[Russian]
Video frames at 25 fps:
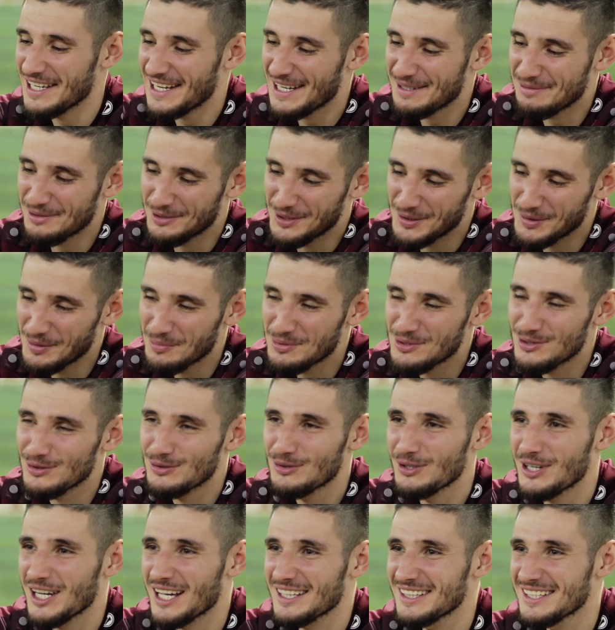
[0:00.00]
я их потом с
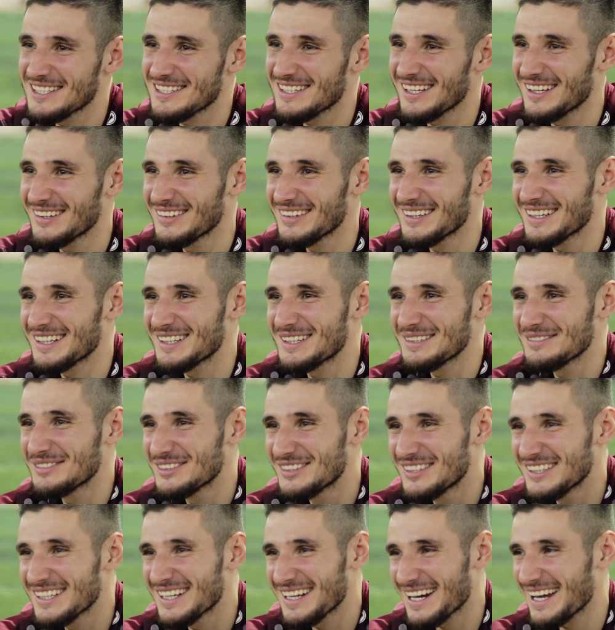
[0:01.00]
сундука достану, говорит, и
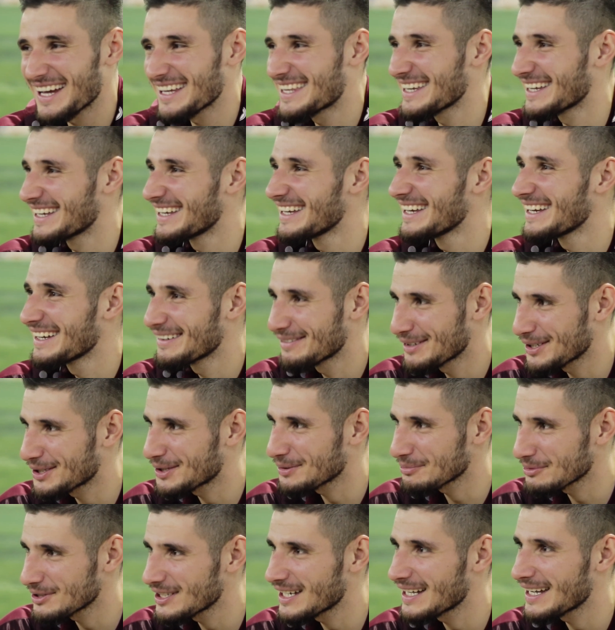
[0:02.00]
буду играть.
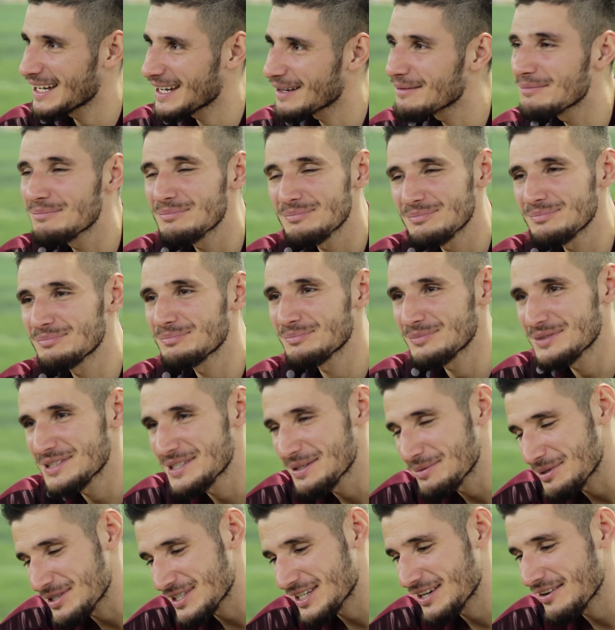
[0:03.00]
Поэтому да, я с
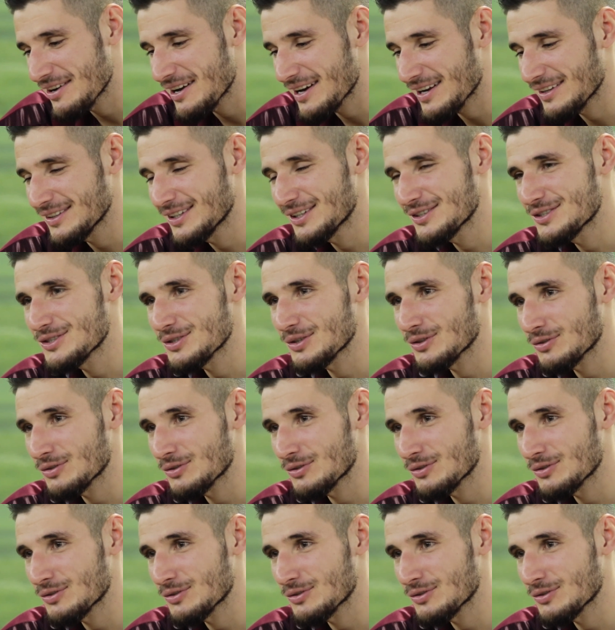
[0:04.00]
ним разговаривал на этот